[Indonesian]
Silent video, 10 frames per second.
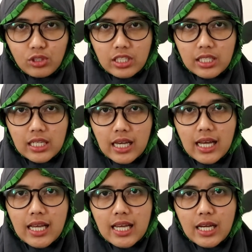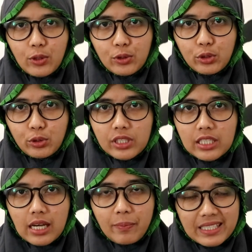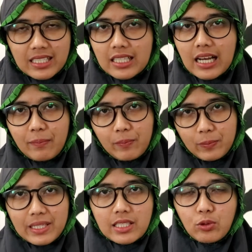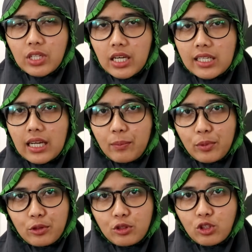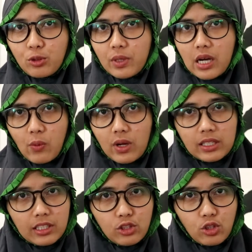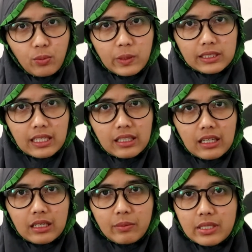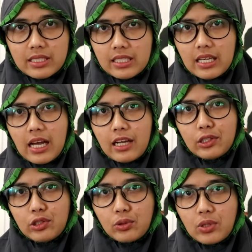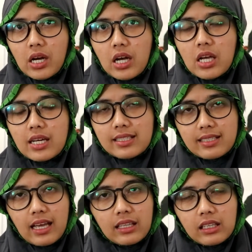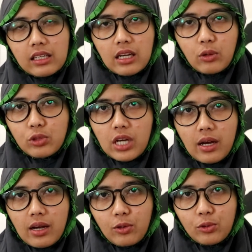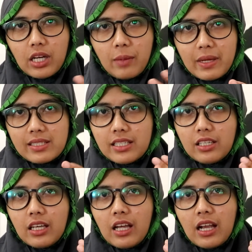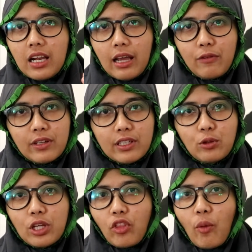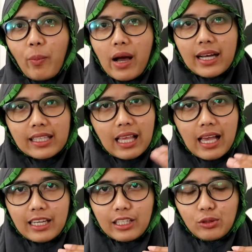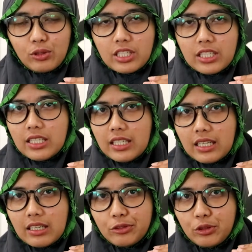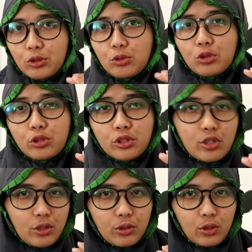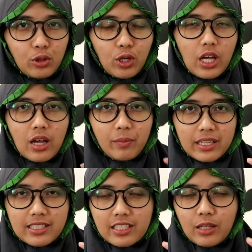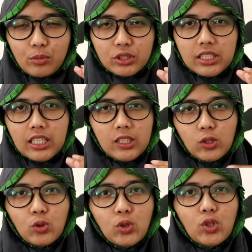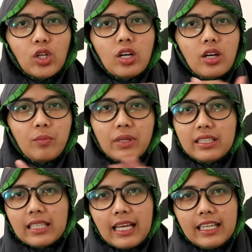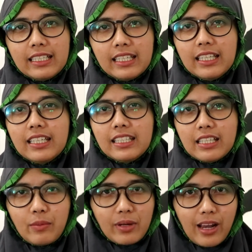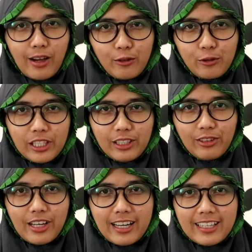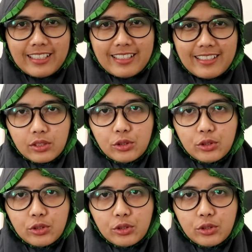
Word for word: Jadi ya untuk dia pasti dengan pasti udah dengan prosedur pengawalan yang cukup ketat dan kebersihan juga kesehatan yang udah udah pasti levelnya udah top banget lah gitu. Jadi untuk khusus untuk Presiden Putin itu perintah ini tidak berlaku gitu guys.